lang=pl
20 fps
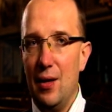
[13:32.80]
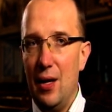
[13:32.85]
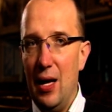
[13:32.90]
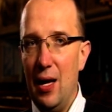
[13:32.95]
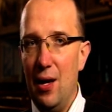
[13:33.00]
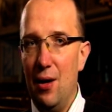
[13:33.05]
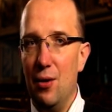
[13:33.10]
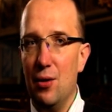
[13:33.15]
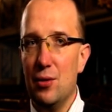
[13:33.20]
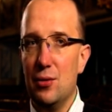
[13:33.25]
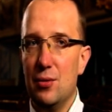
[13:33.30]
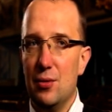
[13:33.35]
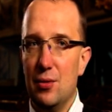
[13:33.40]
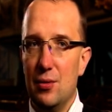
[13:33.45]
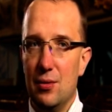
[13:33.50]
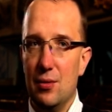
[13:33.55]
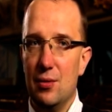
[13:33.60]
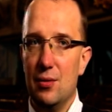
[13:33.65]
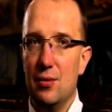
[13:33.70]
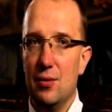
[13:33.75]
a od,
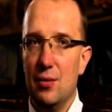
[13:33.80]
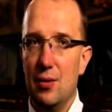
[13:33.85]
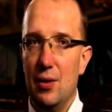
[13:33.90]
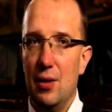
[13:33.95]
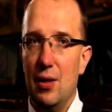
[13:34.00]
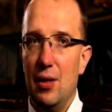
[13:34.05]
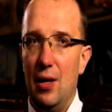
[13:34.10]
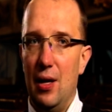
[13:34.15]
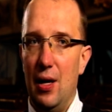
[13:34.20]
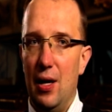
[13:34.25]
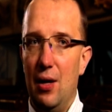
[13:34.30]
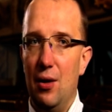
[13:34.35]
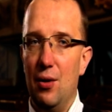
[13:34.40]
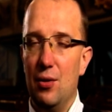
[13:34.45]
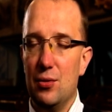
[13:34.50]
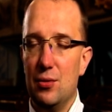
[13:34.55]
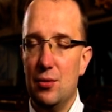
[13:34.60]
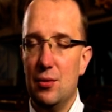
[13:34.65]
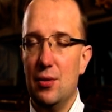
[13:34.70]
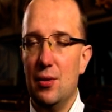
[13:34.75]
a
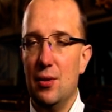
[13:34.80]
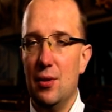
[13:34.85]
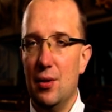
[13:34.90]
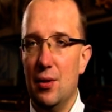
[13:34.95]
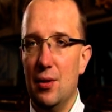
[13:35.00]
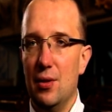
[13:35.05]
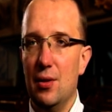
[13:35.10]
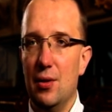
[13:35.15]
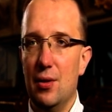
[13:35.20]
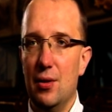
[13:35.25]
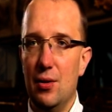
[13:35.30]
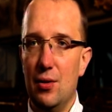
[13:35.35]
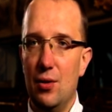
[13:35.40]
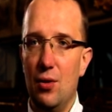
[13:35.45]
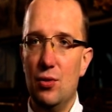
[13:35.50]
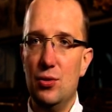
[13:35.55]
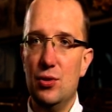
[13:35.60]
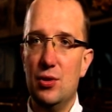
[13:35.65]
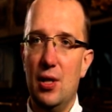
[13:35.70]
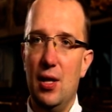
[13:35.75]
od
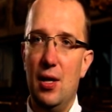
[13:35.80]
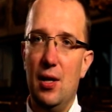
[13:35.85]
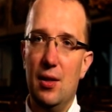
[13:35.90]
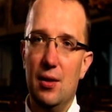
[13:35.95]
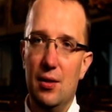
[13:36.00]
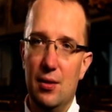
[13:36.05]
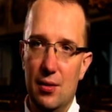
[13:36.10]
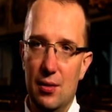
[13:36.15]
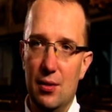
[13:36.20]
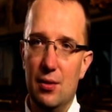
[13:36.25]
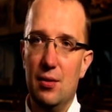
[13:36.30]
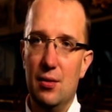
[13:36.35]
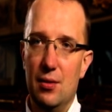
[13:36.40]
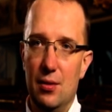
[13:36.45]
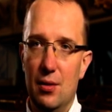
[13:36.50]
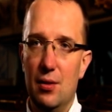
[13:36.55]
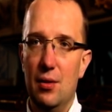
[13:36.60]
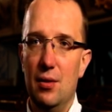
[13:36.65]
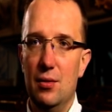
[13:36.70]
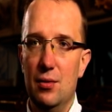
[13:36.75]
końca
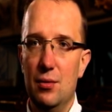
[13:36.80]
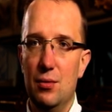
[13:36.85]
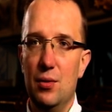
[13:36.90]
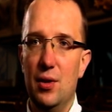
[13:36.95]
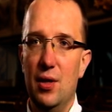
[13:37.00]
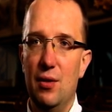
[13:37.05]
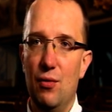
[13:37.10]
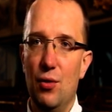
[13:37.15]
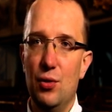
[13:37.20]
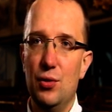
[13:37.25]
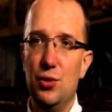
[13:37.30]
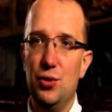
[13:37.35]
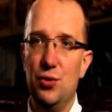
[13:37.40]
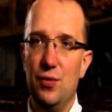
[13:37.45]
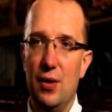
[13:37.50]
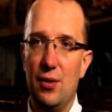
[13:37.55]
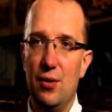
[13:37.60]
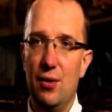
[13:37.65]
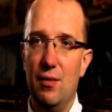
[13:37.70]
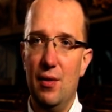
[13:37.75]
II wojny
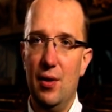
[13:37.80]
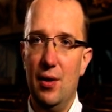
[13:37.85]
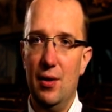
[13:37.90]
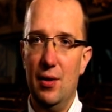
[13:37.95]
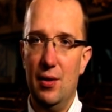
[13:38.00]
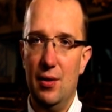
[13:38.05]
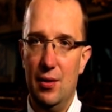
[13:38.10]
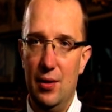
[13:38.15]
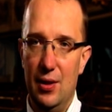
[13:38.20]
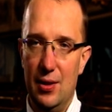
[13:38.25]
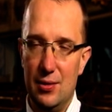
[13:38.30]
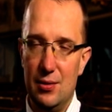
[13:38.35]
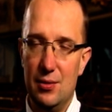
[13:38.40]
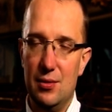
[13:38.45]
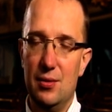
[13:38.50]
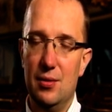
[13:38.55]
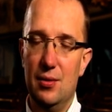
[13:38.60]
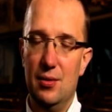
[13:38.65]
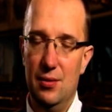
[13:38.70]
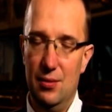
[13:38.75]
światowej jest
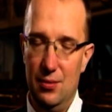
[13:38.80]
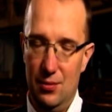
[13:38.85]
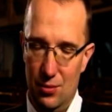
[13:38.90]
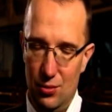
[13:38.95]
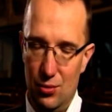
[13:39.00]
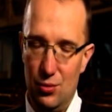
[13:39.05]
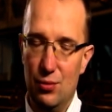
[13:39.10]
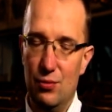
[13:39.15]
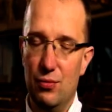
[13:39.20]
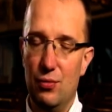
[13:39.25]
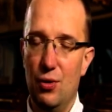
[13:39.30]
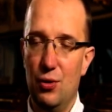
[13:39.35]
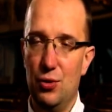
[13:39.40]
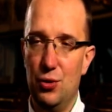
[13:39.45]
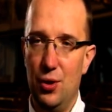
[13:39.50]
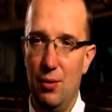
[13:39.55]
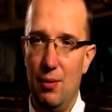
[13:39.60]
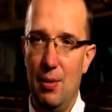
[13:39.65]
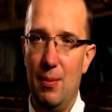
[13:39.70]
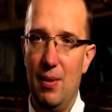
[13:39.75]
znów
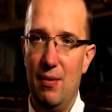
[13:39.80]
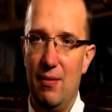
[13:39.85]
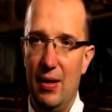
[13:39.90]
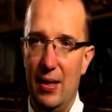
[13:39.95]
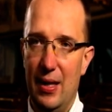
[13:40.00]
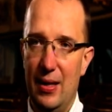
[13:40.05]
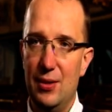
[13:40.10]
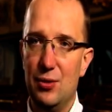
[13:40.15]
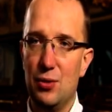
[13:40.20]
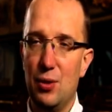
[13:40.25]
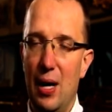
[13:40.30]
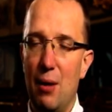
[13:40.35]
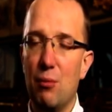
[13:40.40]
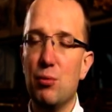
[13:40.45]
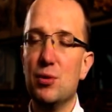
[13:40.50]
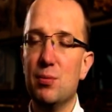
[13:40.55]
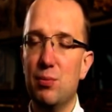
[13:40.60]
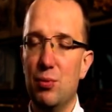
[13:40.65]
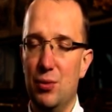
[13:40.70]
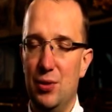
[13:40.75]
kościołem
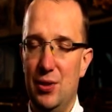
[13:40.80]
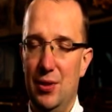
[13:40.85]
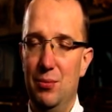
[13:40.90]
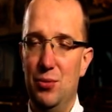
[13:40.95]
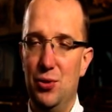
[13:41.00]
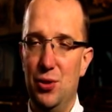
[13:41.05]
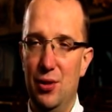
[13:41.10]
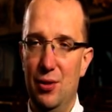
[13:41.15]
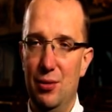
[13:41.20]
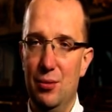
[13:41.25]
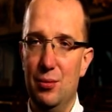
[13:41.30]
ewangelicko-augsburskim, czyli